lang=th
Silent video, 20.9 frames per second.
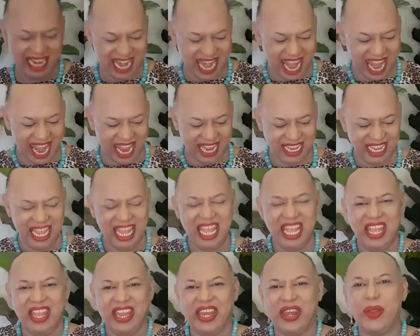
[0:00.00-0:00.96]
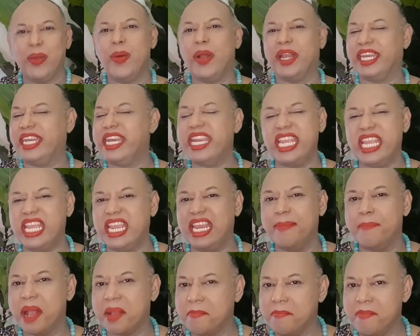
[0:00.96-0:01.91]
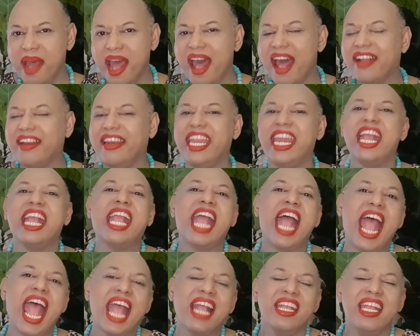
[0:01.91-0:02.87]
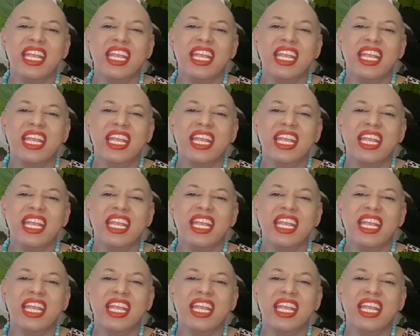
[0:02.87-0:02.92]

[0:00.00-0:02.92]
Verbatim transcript: นะดวงดีมากๆเลยนะคะ